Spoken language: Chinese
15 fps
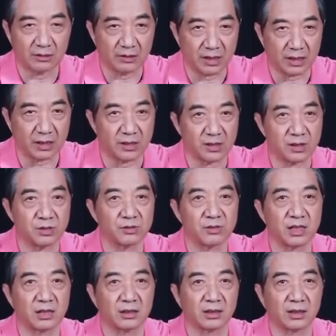还有两个人
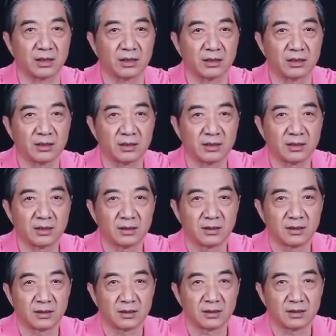受伤了。
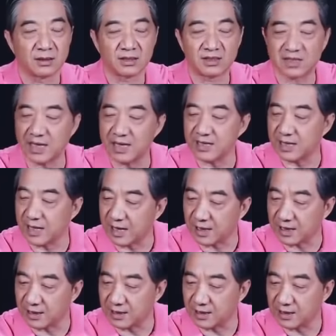三
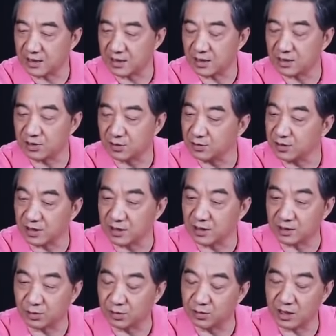年，这艘
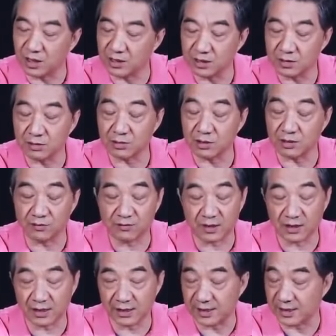艇同样一艘艇
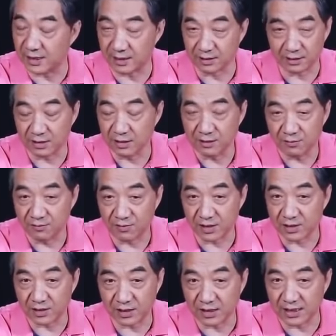发了两
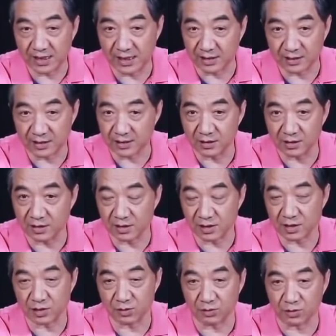发生了两次恶
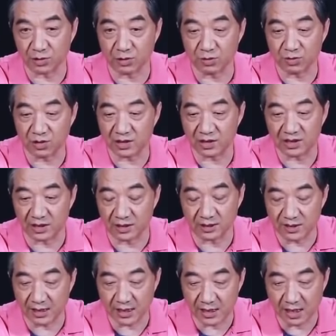性事故，都是
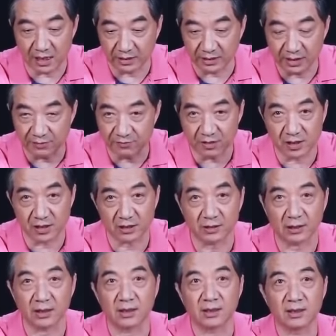停在港内发
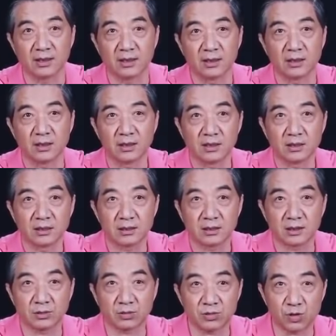生的。
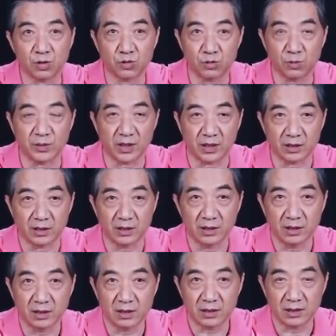这都是说明
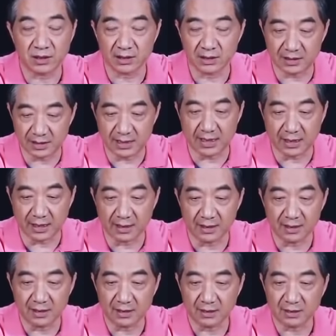这个舰
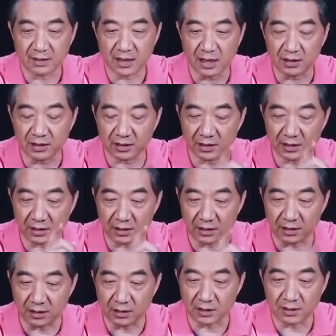它
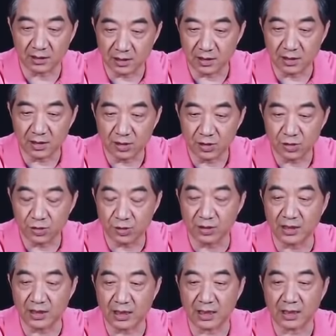的
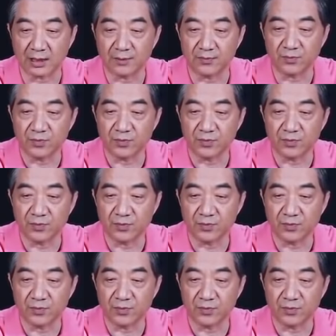训练、